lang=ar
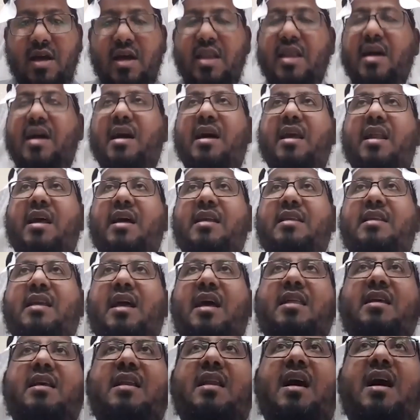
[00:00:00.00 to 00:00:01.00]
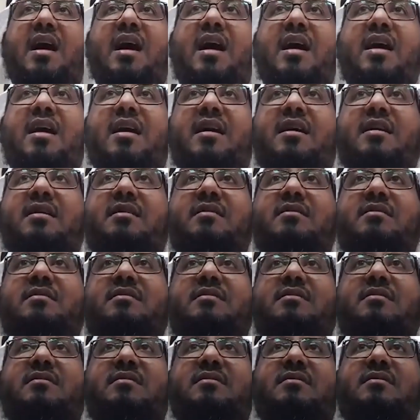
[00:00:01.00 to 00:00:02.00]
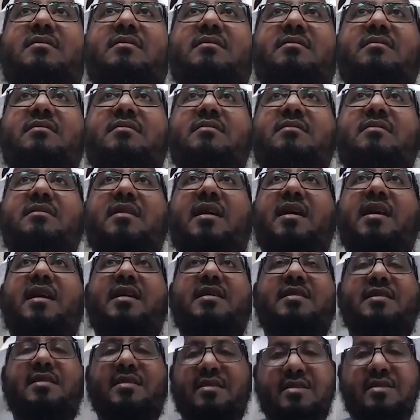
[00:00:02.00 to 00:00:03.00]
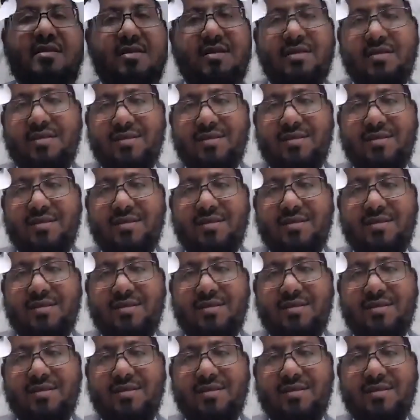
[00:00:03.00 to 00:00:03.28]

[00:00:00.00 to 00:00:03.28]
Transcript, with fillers: إن الله هو التواب الرحيم